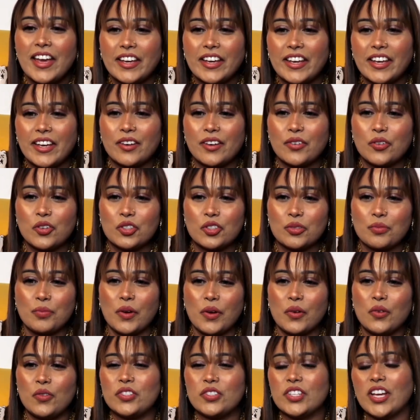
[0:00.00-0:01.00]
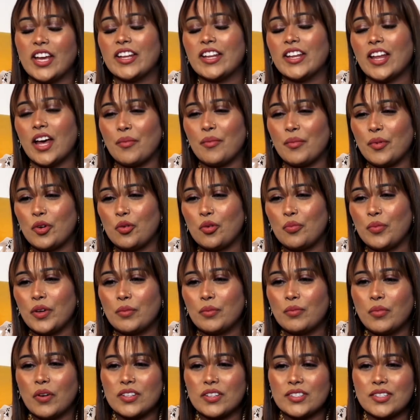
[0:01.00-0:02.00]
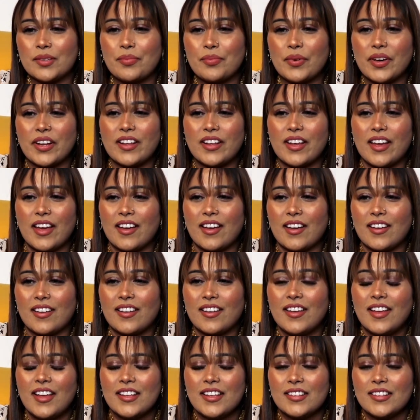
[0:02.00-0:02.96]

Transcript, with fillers: कि कुछ बनूँ चाहे ना बनूँ बिग बॉस ही पर आ,